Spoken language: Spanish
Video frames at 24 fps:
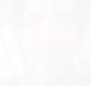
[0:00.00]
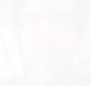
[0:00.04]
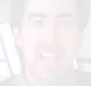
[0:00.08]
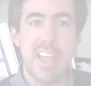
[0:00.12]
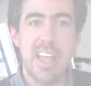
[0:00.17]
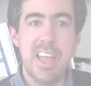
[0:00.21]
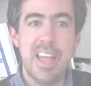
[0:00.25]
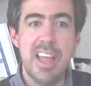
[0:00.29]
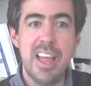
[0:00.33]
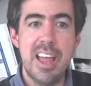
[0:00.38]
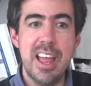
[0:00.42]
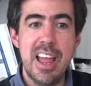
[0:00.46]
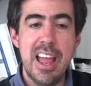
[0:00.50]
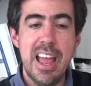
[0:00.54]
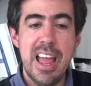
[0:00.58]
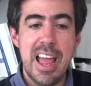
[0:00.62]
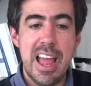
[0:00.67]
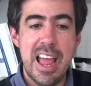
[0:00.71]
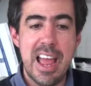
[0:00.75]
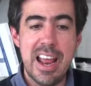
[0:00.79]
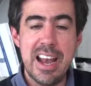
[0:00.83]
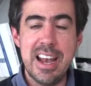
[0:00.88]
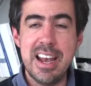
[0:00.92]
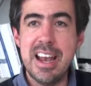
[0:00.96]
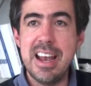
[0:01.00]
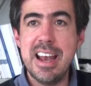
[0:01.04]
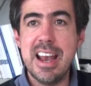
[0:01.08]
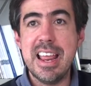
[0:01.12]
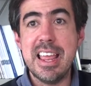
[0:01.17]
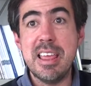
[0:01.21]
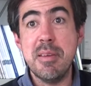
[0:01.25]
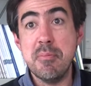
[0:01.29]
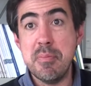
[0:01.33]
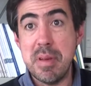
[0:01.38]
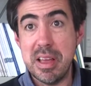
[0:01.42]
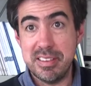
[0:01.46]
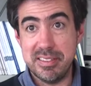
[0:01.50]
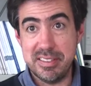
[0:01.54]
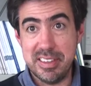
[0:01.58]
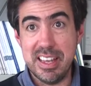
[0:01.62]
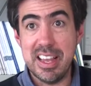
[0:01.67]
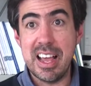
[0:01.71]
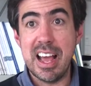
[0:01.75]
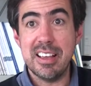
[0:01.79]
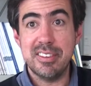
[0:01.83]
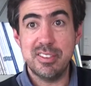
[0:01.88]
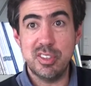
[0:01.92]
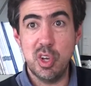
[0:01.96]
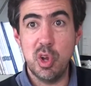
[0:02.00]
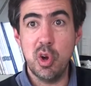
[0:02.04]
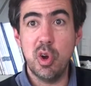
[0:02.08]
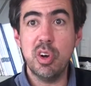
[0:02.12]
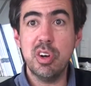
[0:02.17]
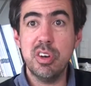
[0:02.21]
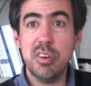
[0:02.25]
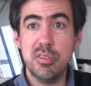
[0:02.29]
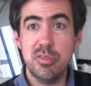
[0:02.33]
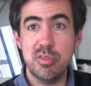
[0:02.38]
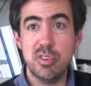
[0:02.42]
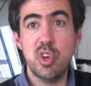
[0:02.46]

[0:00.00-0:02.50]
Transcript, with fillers: Eh, en investigación,